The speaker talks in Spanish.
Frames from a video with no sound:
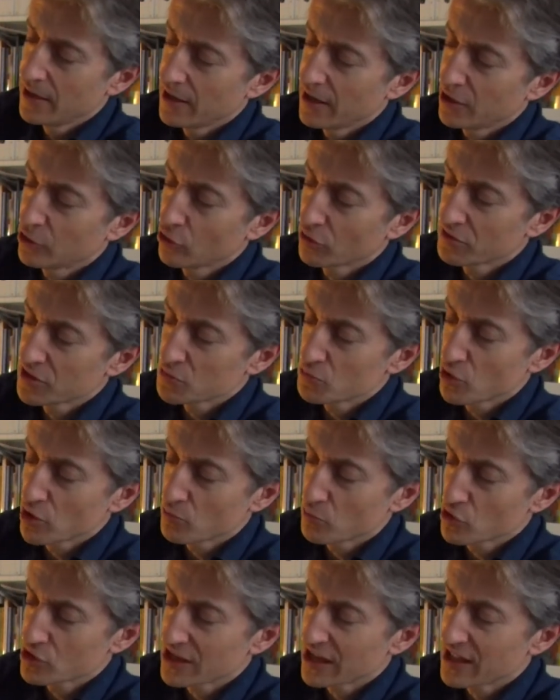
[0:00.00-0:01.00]
Entonces,
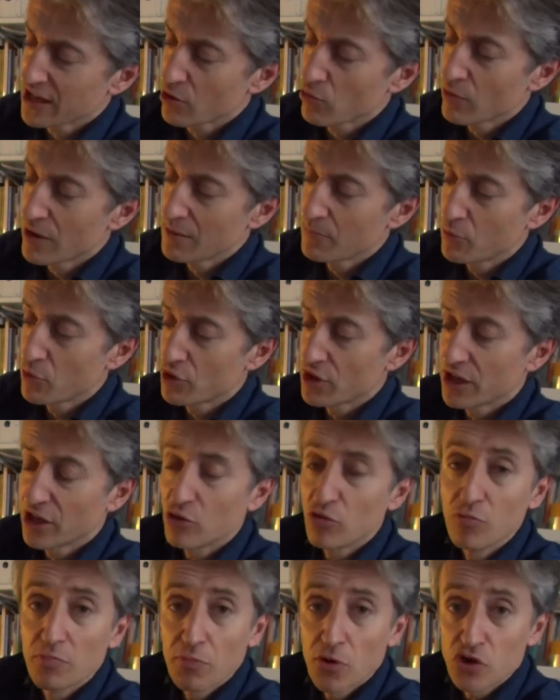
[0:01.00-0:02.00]
bueno, pues cada cual pone
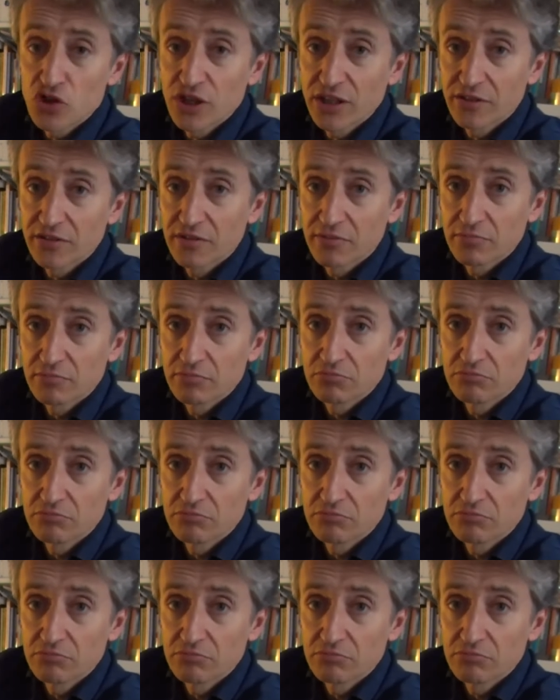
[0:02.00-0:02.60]
en un POSIT